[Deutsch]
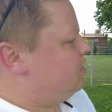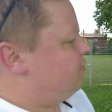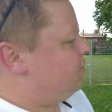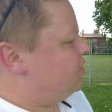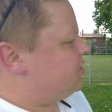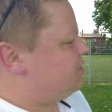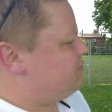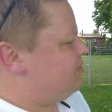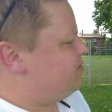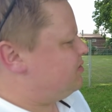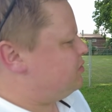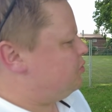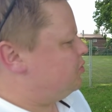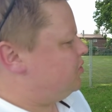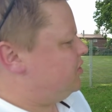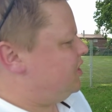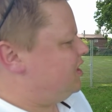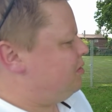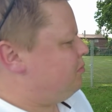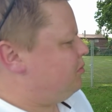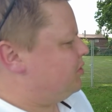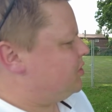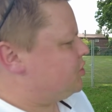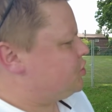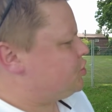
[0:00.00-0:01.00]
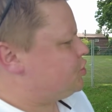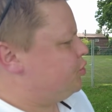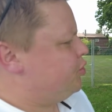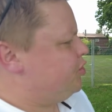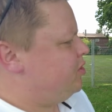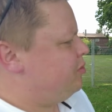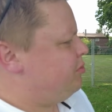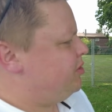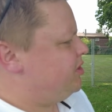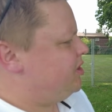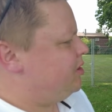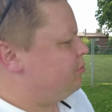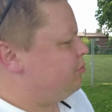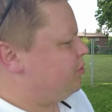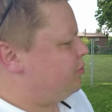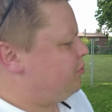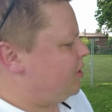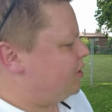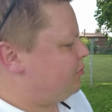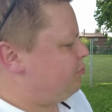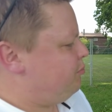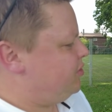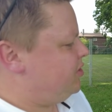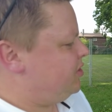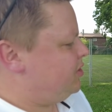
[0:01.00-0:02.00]
also wir versuchen halt immer das Schöne mit dem,
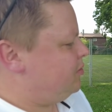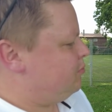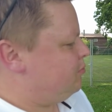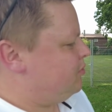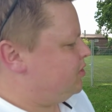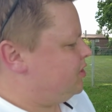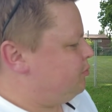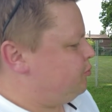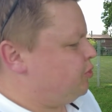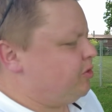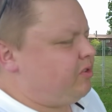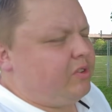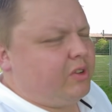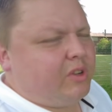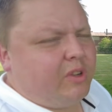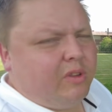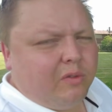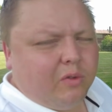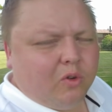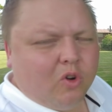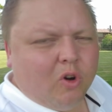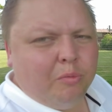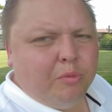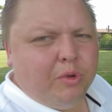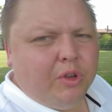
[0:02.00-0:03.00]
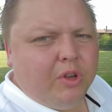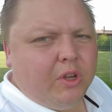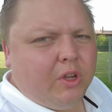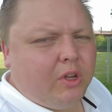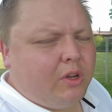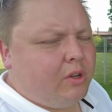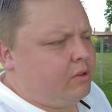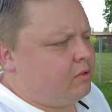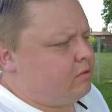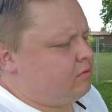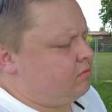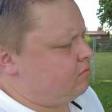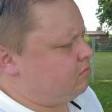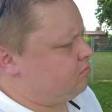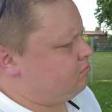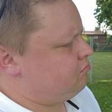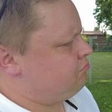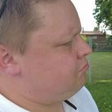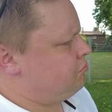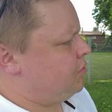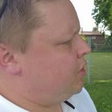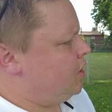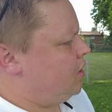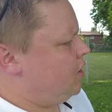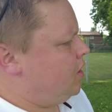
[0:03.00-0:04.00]
mit dem, mit dem Nützlichen zu kombinieren. Okay.
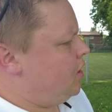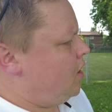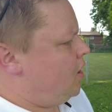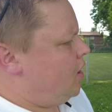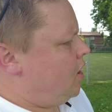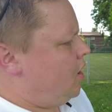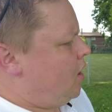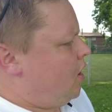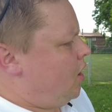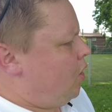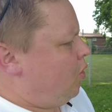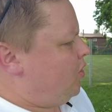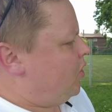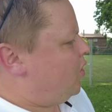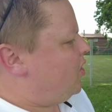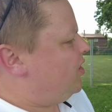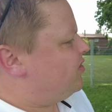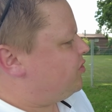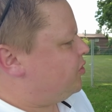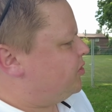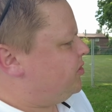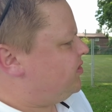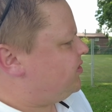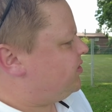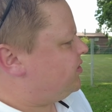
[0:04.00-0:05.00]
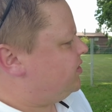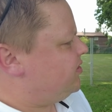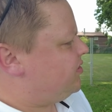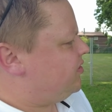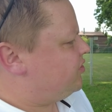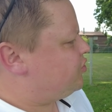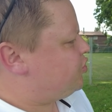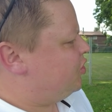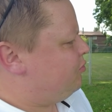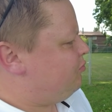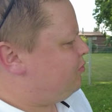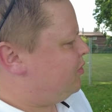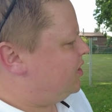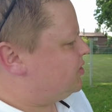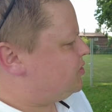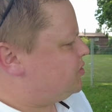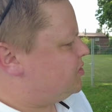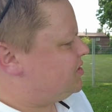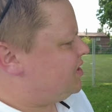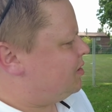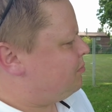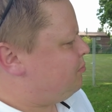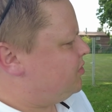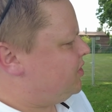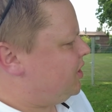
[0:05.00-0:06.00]
Oder auch ansonsten ist es schön, mal
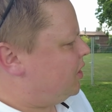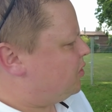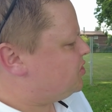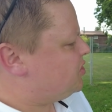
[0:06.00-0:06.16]
zusammen eine